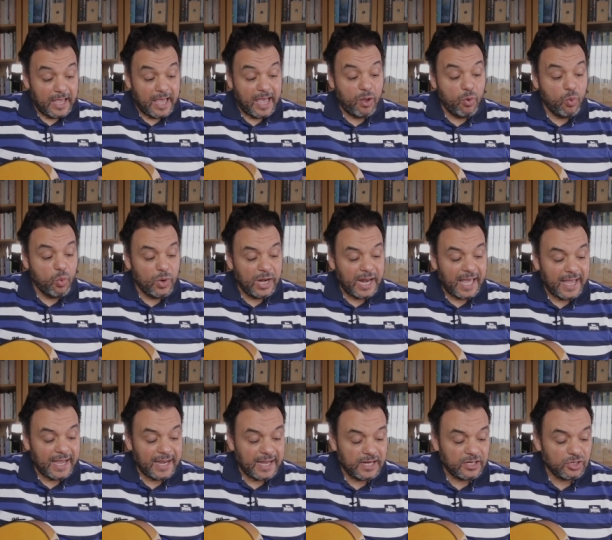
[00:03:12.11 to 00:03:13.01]
اول
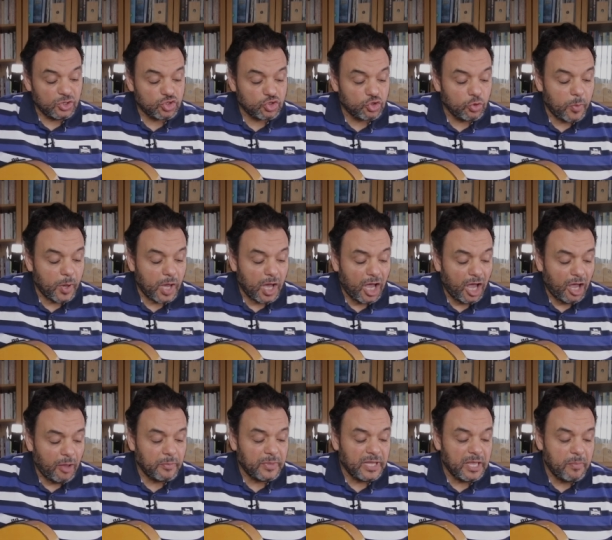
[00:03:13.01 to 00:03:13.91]
حاجه ان
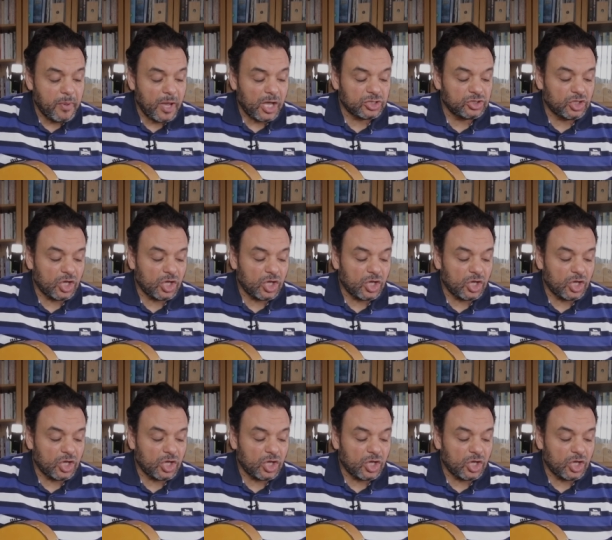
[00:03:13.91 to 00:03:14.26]
الصباع بيبقى